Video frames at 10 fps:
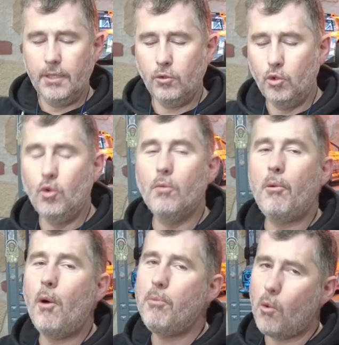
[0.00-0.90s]
tu
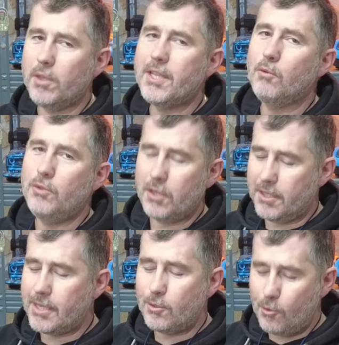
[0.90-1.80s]
comprends pourquoi ça coûte
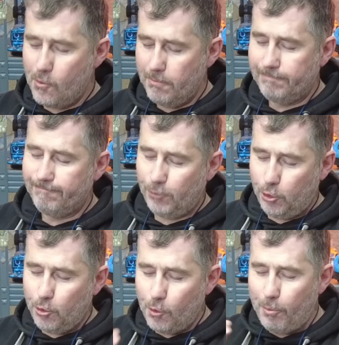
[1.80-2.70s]
116 euros.
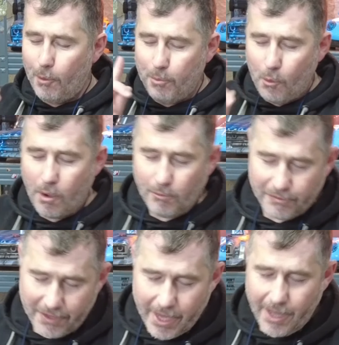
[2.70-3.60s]
Tu comprends pourquoi, mon
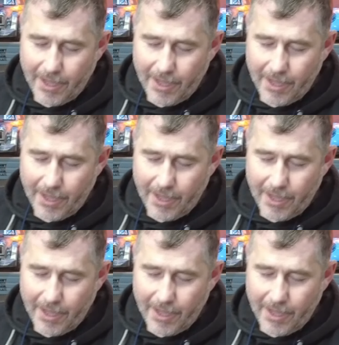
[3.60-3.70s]
frère.